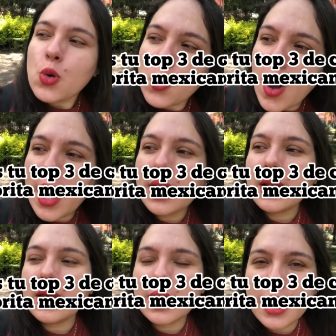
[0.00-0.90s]
¿Cuál
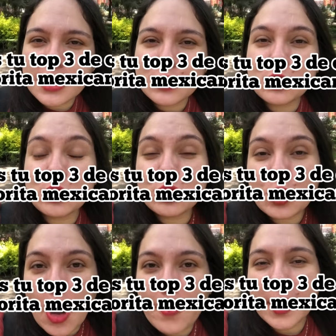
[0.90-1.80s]
es tu
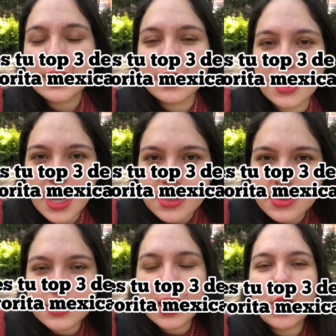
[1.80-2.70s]
top
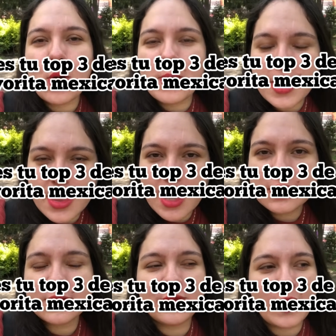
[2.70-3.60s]
3 de
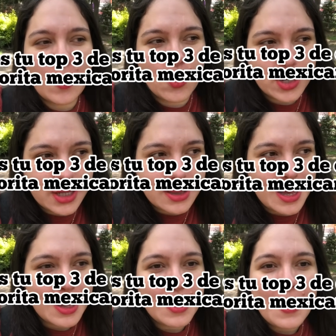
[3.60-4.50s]
comidas favorita?